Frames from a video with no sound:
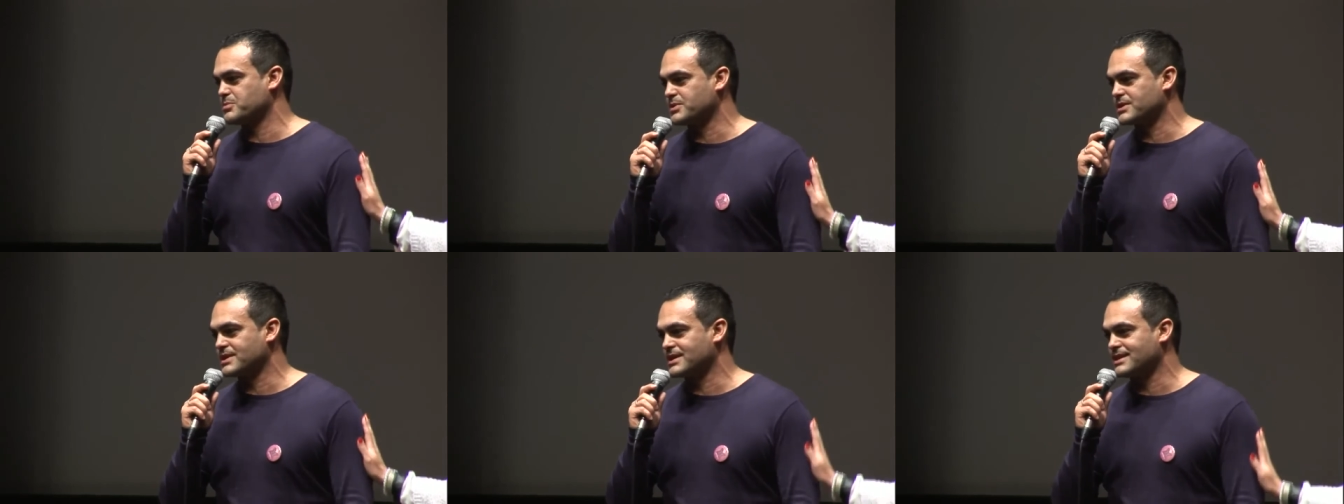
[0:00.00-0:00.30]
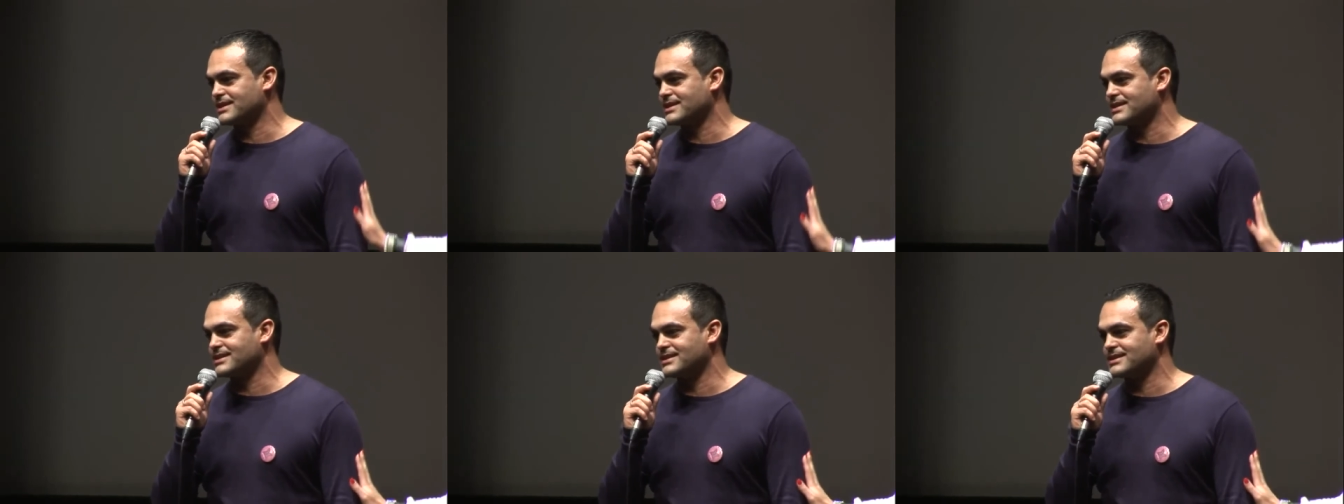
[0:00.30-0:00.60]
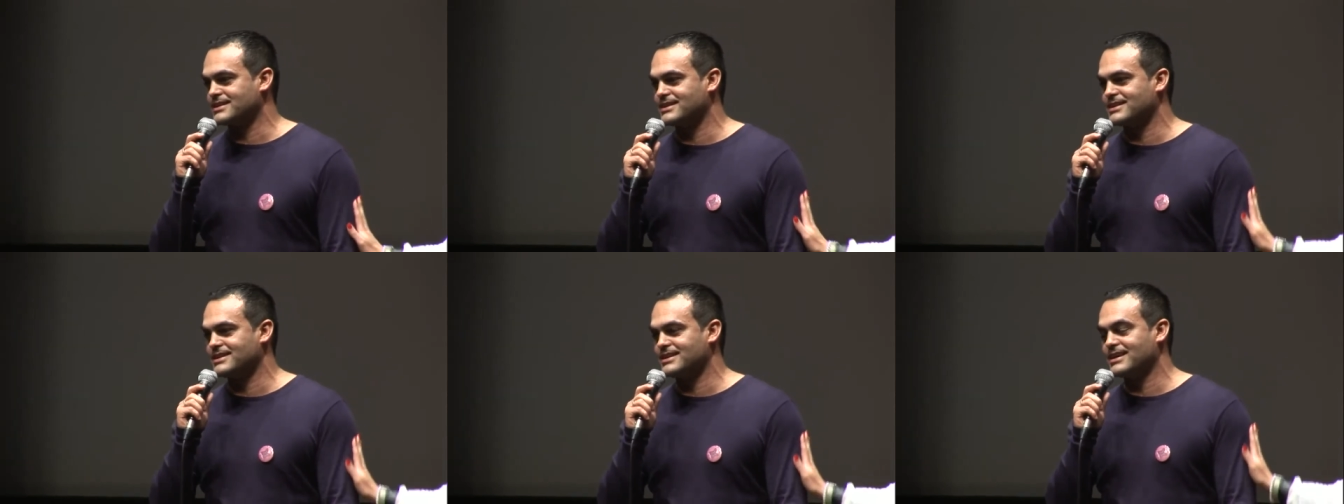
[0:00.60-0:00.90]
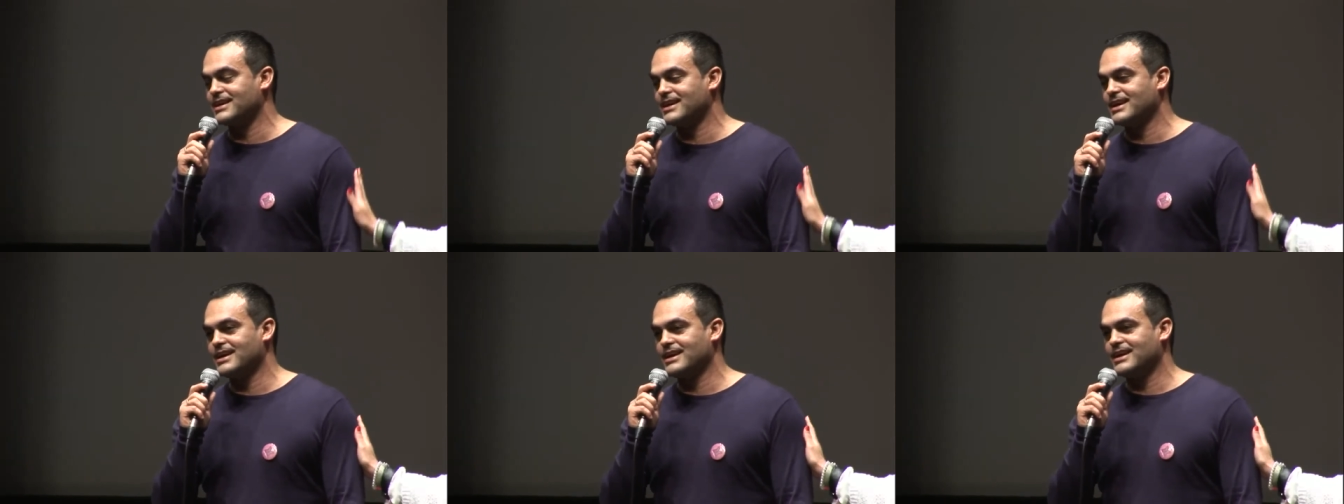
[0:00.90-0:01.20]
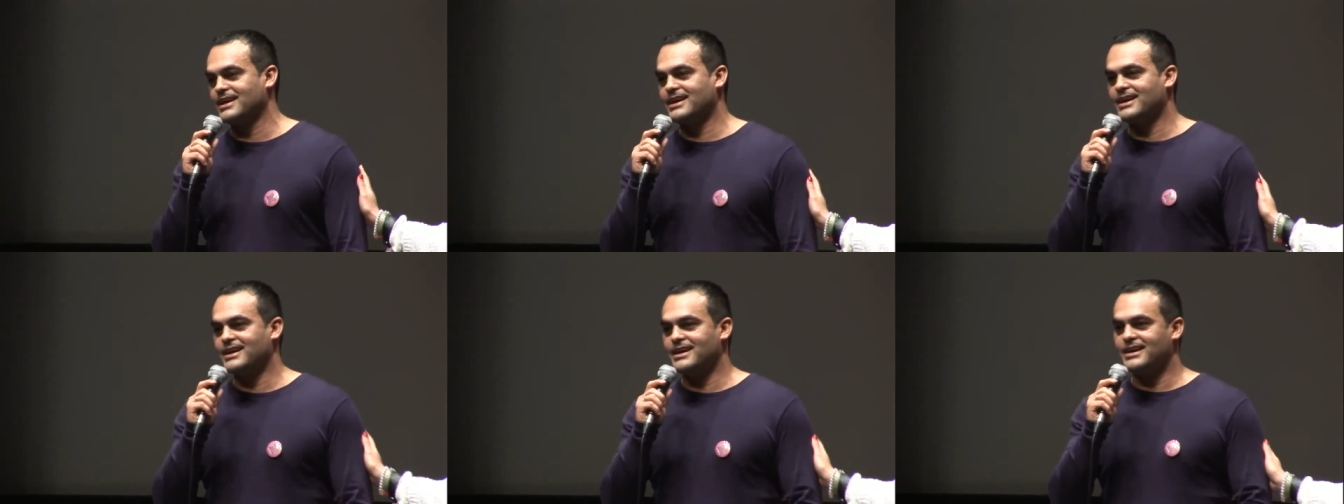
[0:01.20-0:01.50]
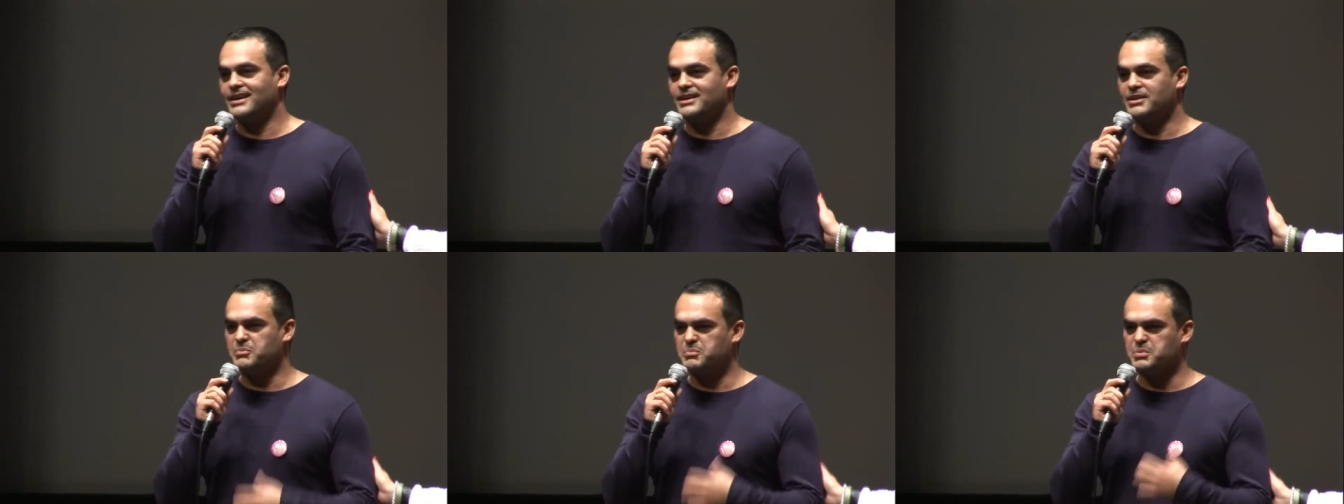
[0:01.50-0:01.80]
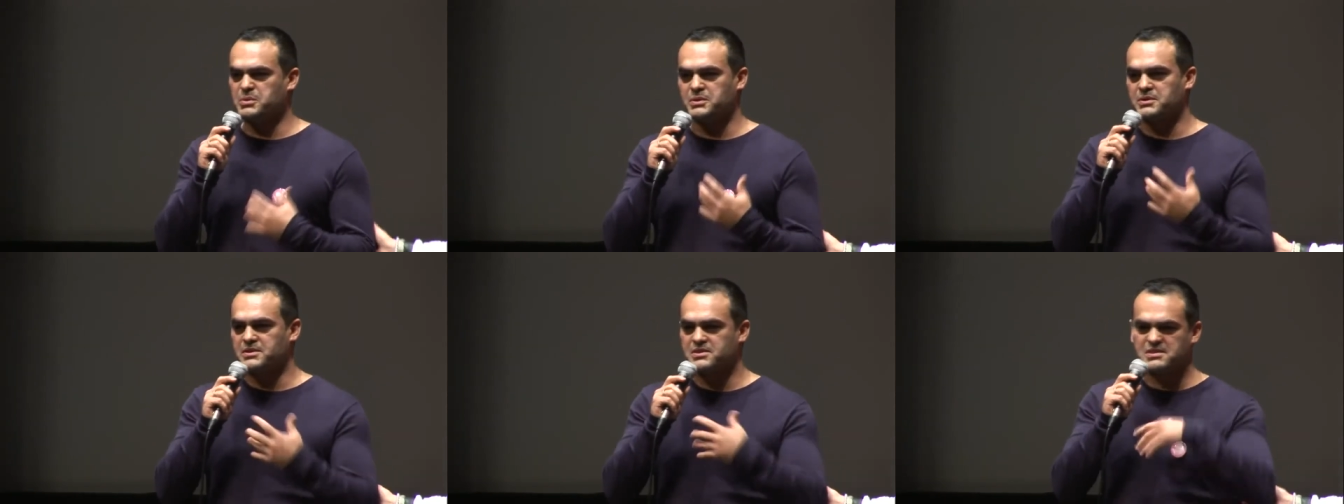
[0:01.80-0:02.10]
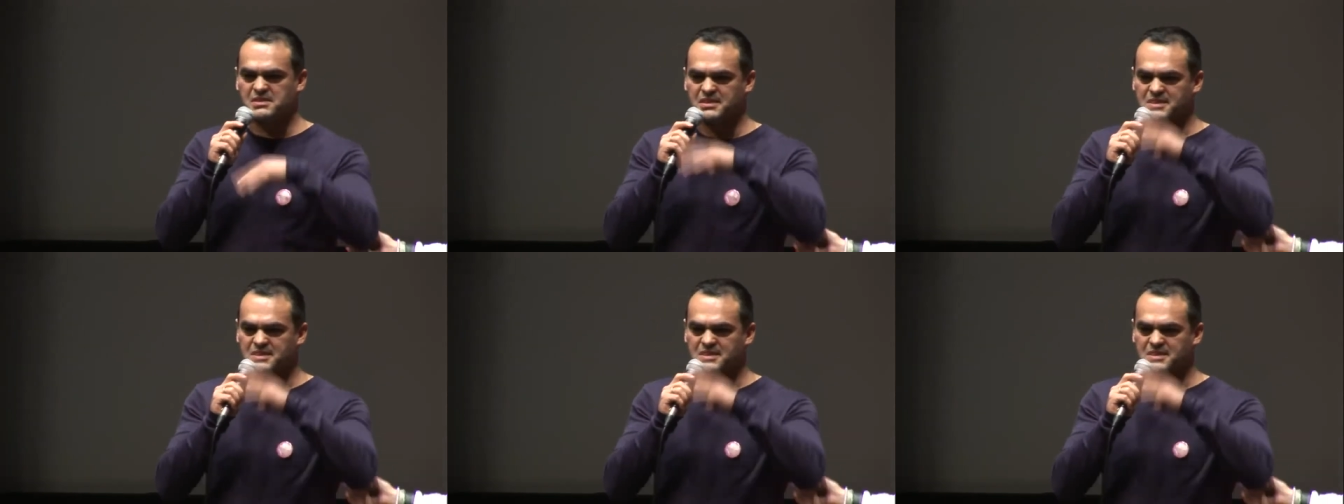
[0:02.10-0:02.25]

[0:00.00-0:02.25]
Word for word: porque depois,